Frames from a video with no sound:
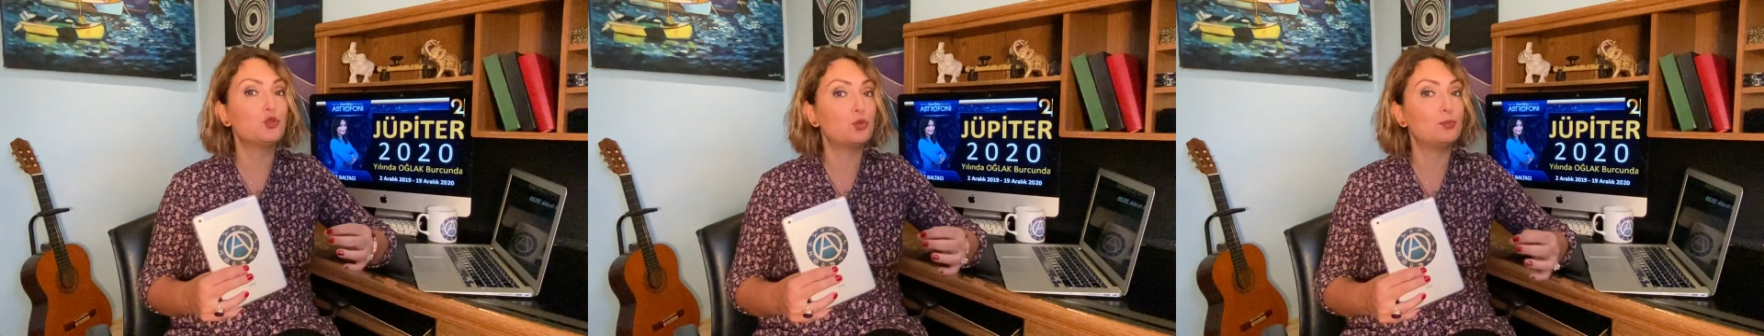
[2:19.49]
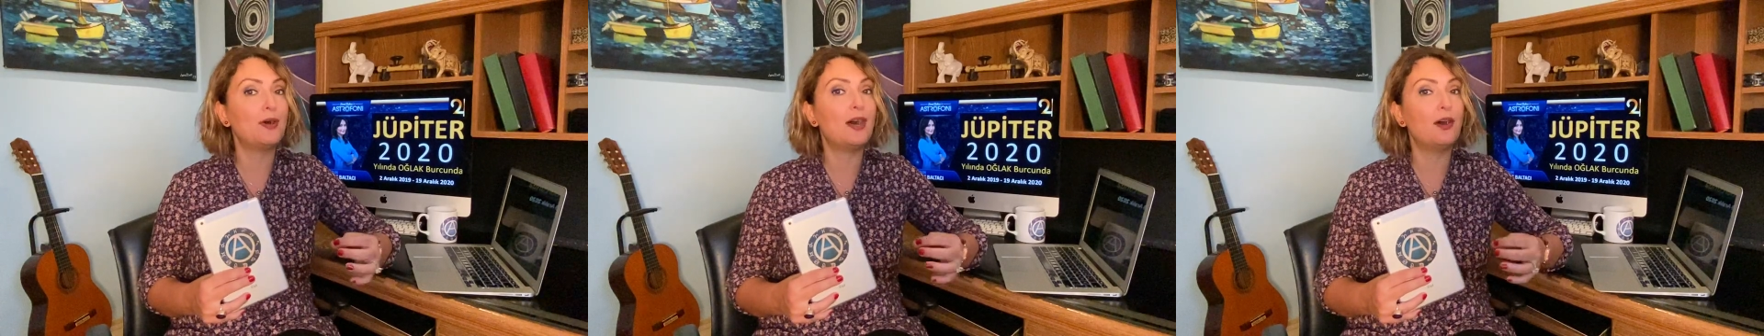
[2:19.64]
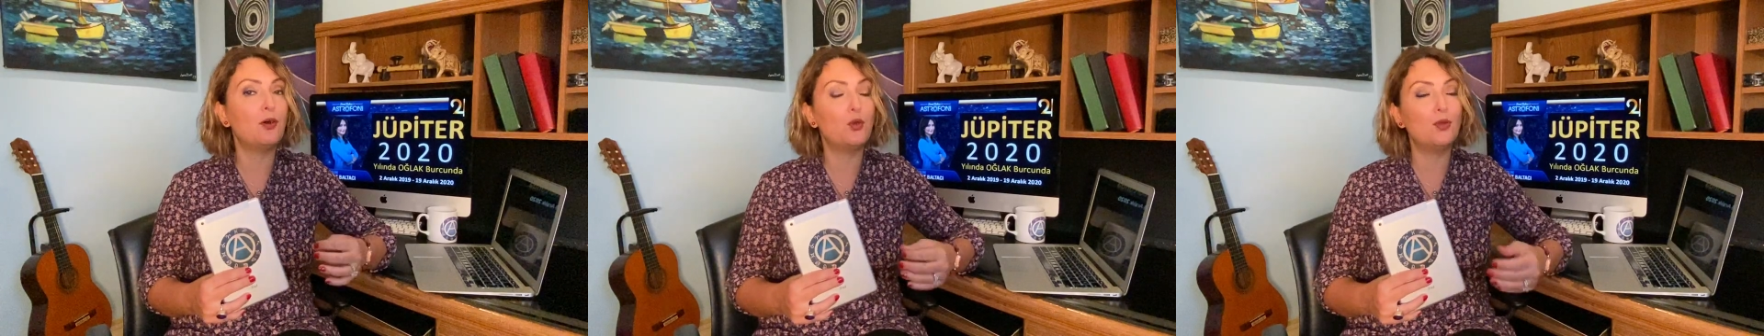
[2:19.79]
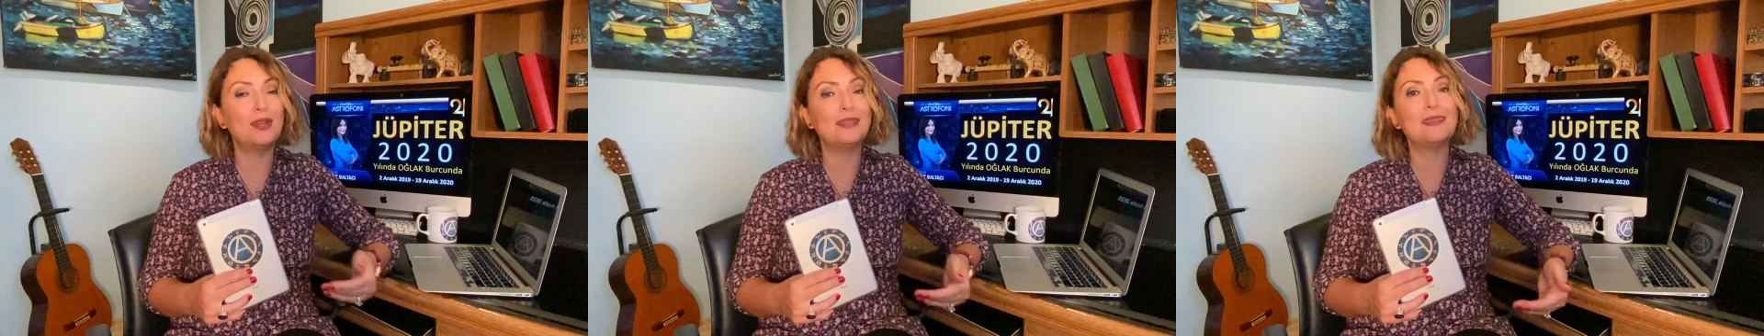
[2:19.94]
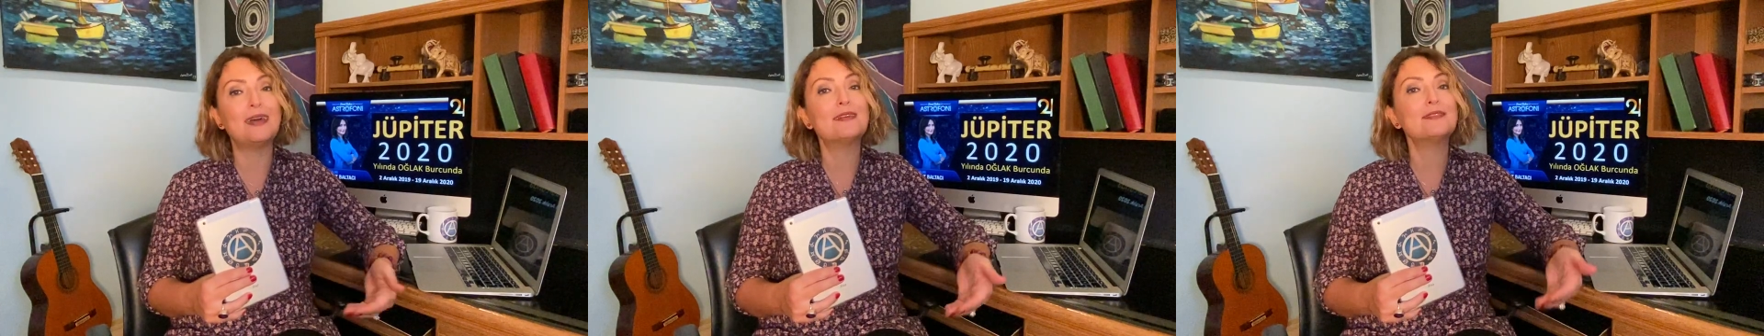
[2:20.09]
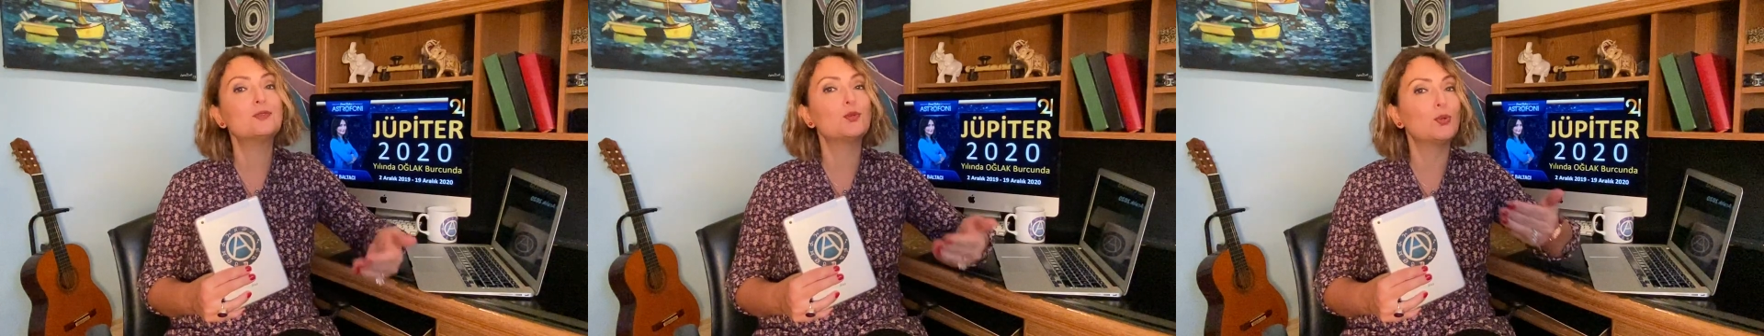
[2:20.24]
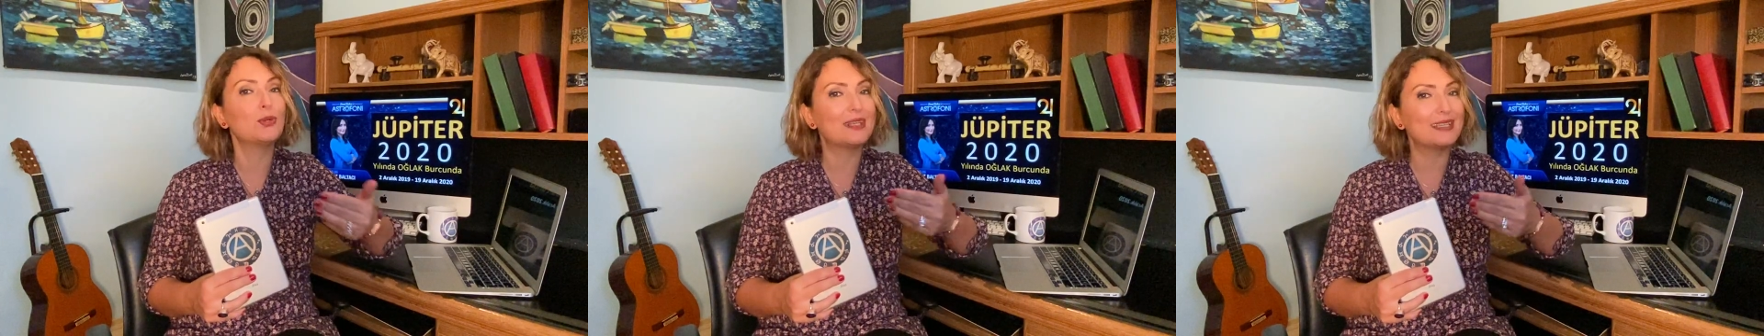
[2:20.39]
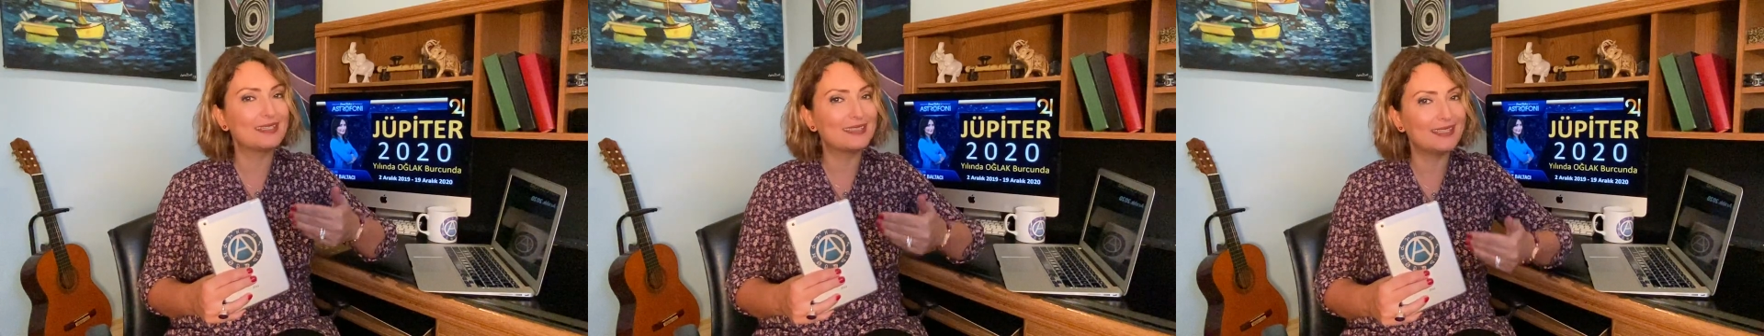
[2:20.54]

Cuma öğleden sonraki